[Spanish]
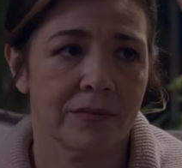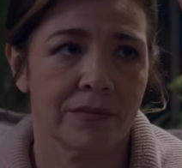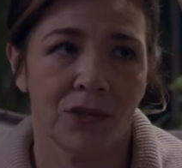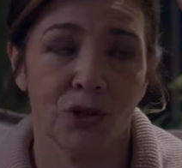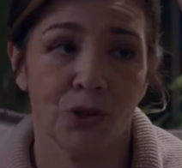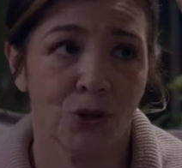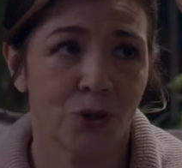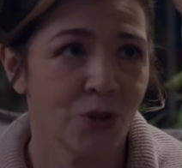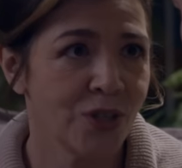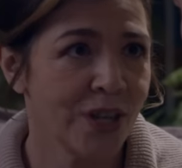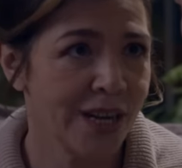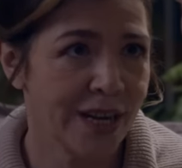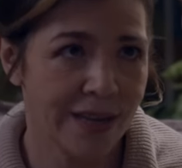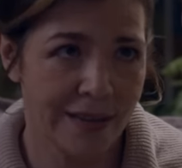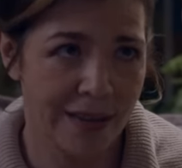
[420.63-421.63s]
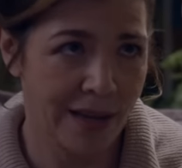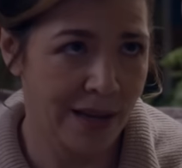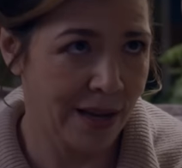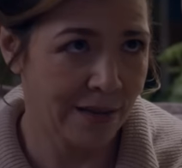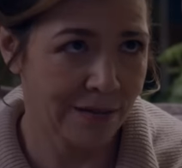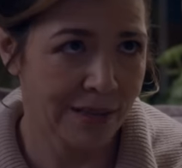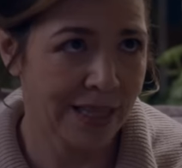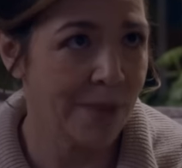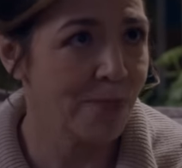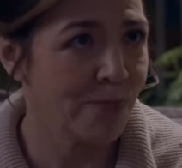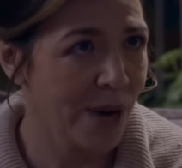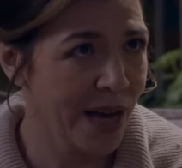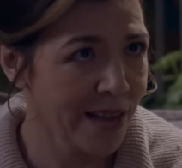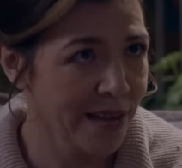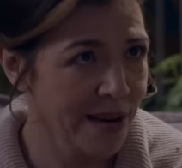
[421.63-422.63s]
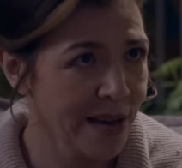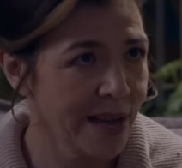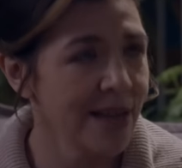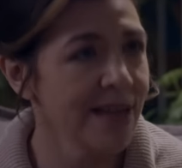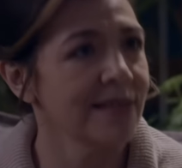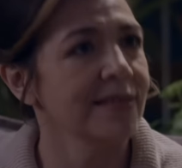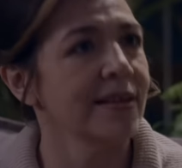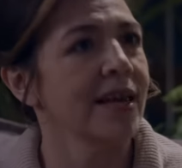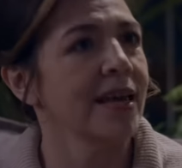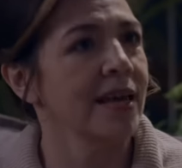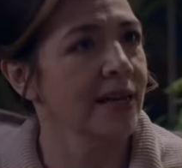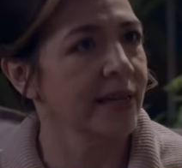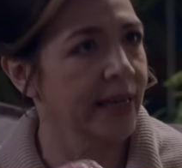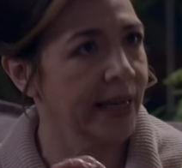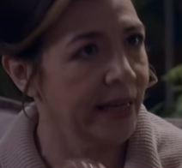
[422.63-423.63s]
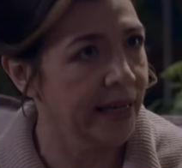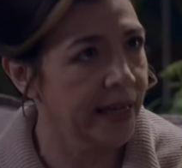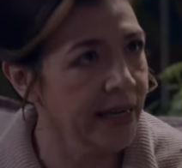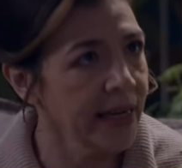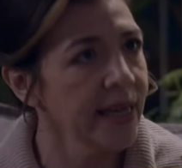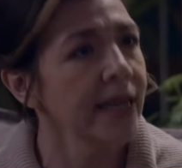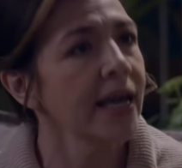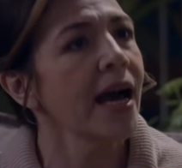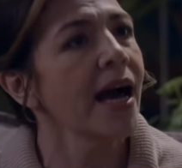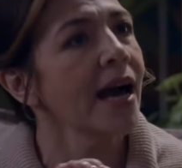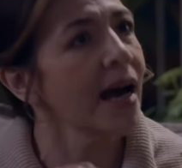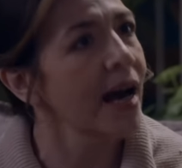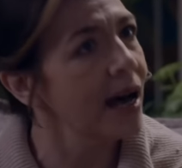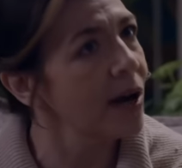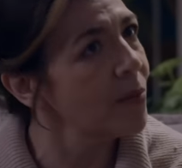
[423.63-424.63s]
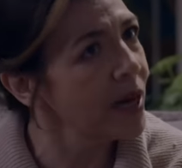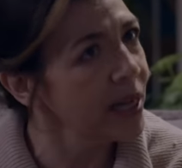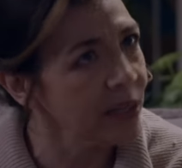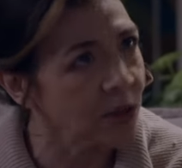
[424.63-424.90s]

Yo soy de la idea que padre es el que cría, ama y